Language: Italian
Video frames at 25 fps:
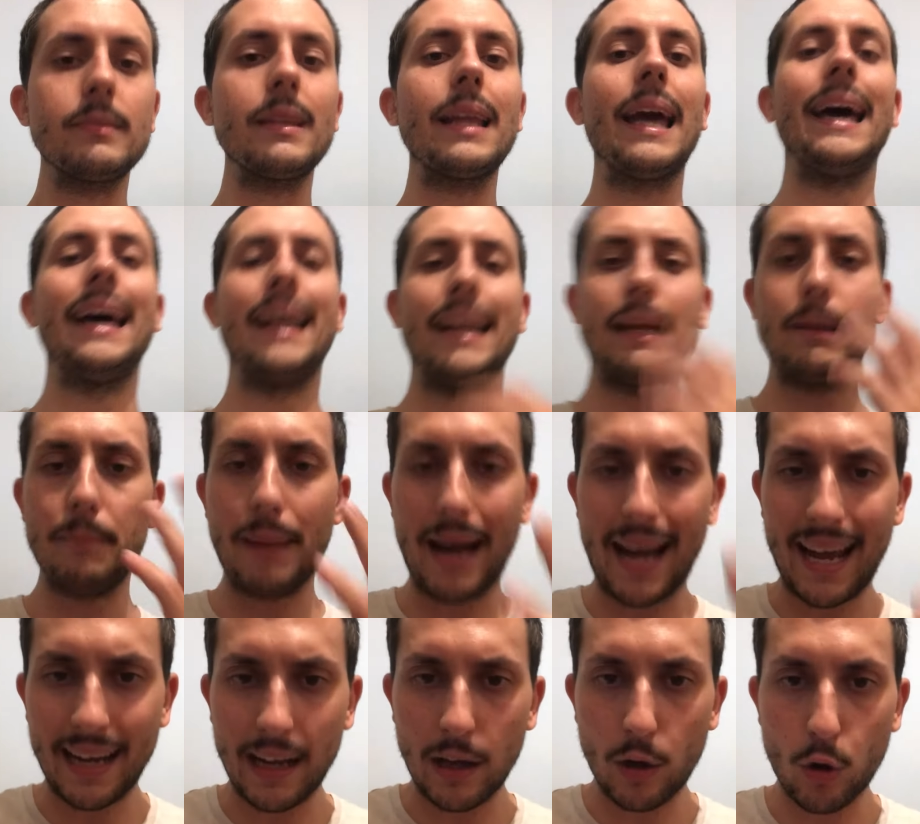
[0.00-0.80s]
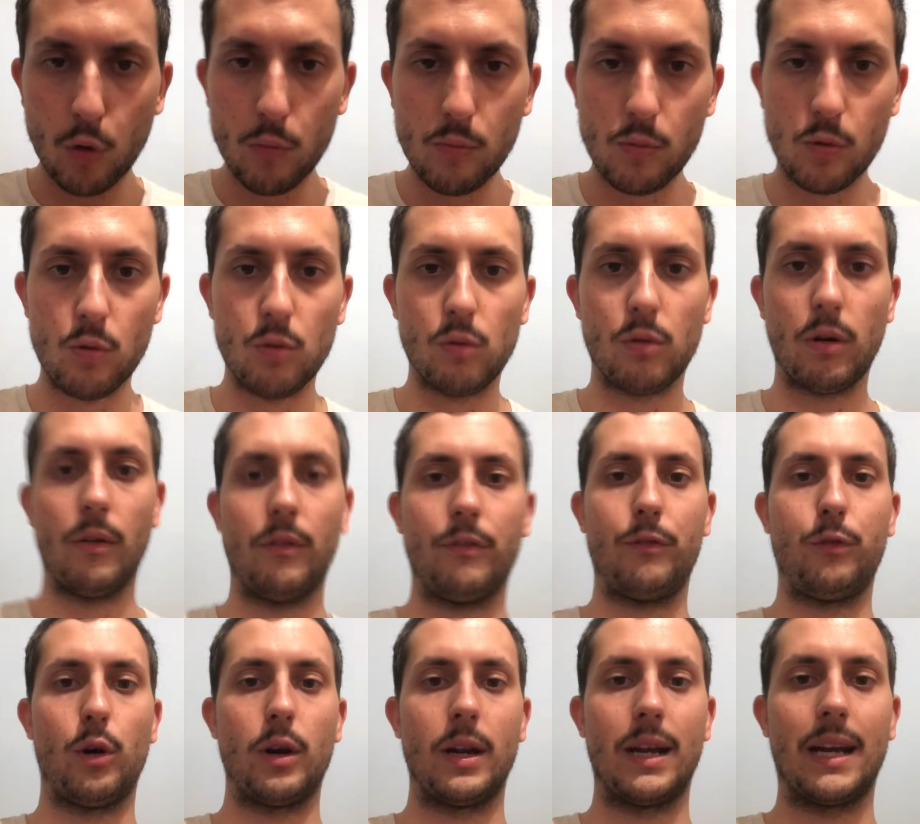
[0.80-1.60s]
Rimane comunque
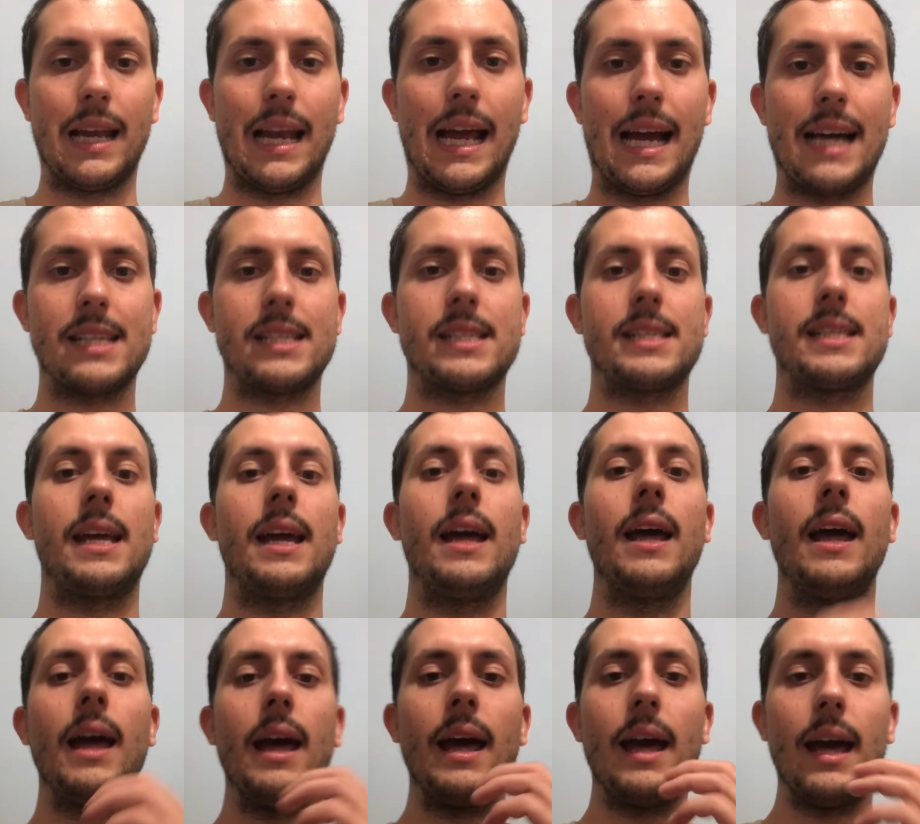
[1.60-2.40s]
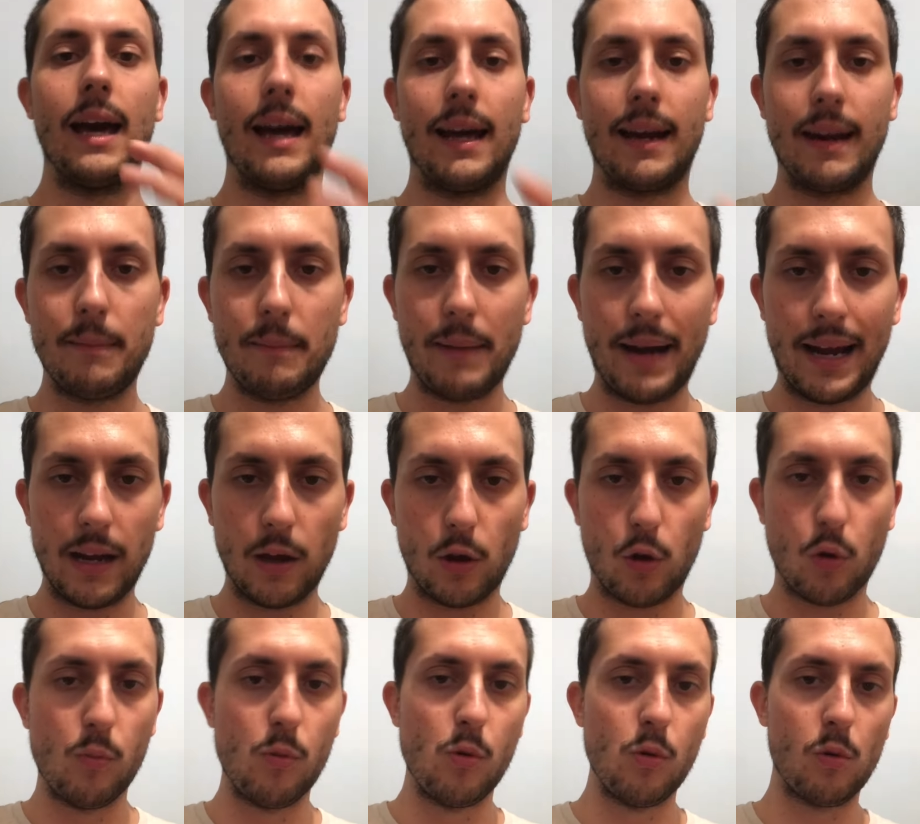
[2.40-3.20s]
un fuoriclasse,
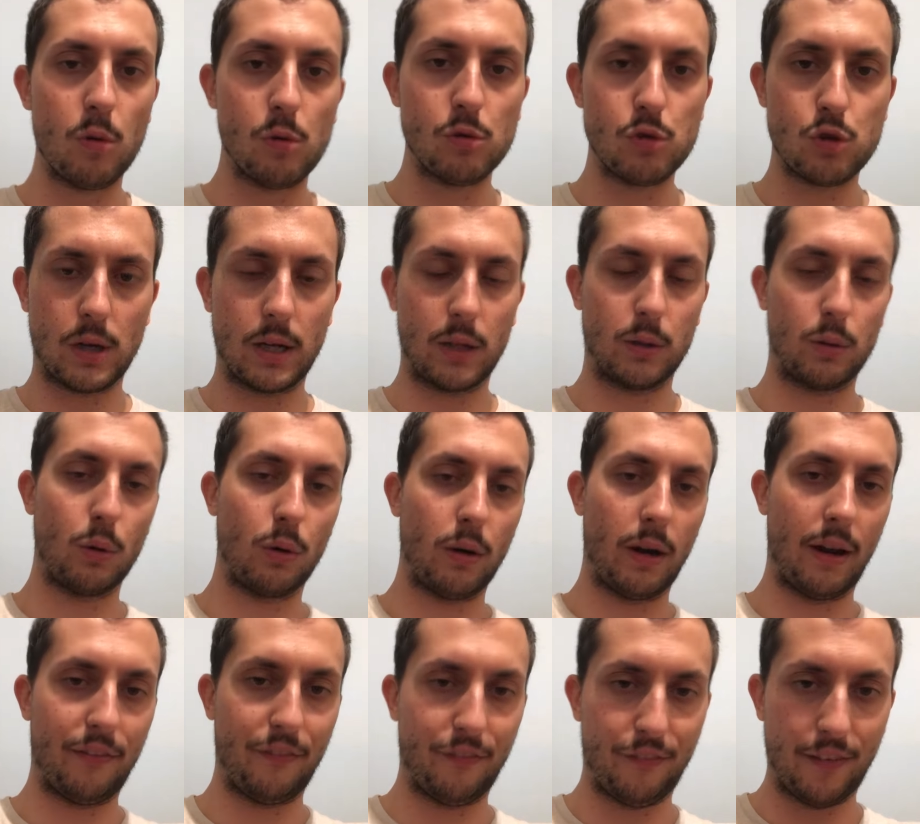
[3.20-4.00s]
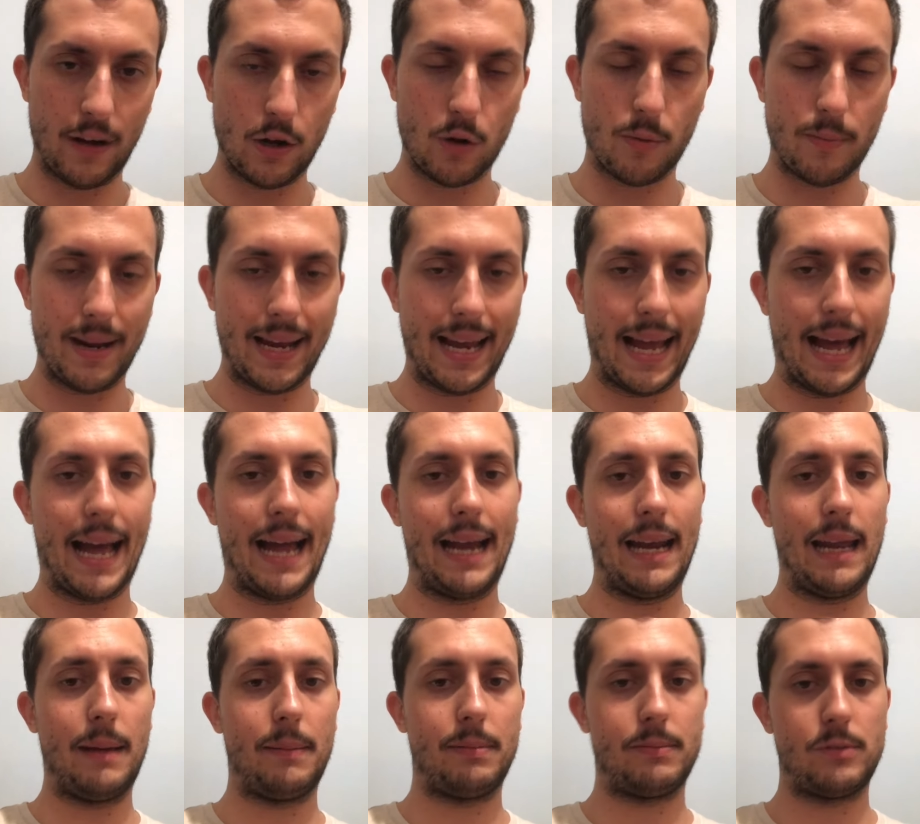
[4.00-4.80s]
rimane comunque un giocatore
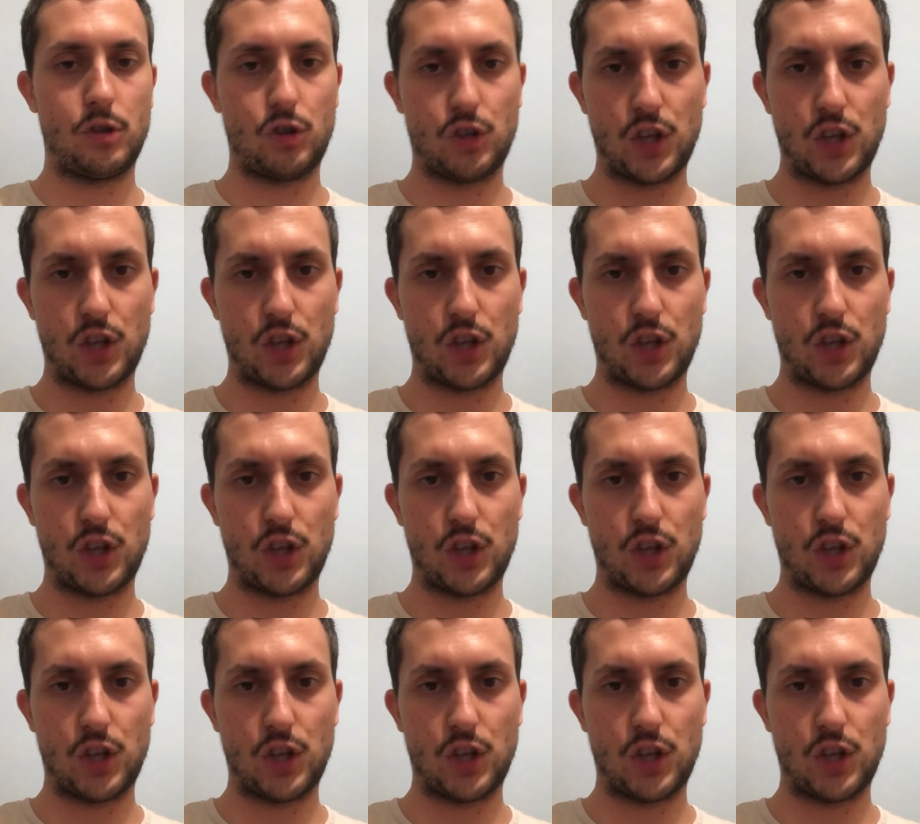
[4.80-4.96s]
fenomenale.